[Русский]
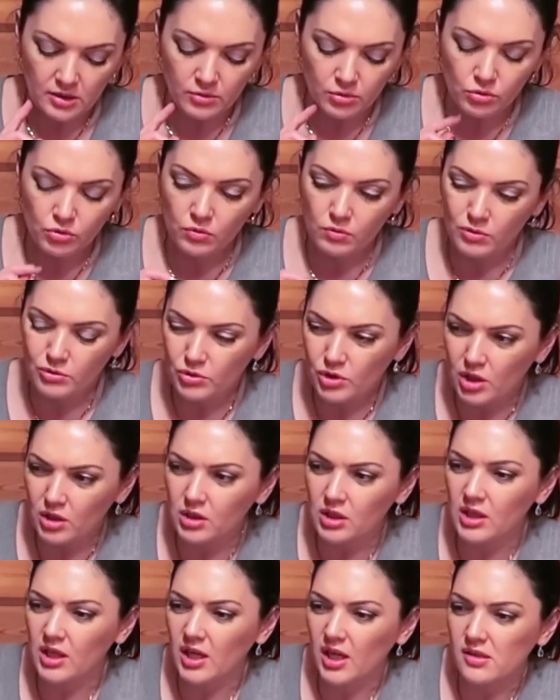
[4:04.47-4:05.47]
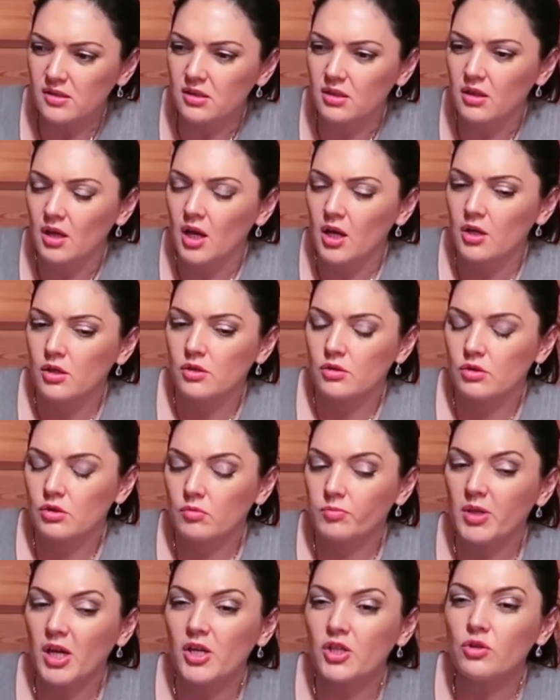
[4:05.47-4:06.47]
Я все думала, неужели это грязный
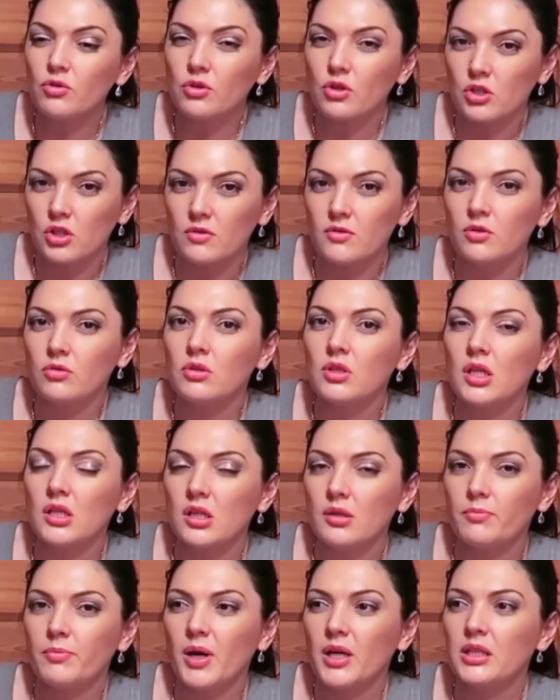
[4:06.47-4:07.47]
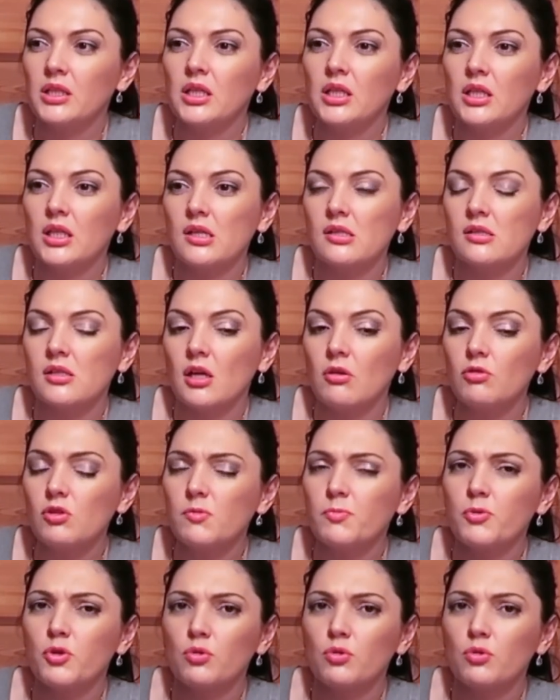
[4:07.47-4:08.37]
зубная щетка же, все равно на ней бактерии остаются.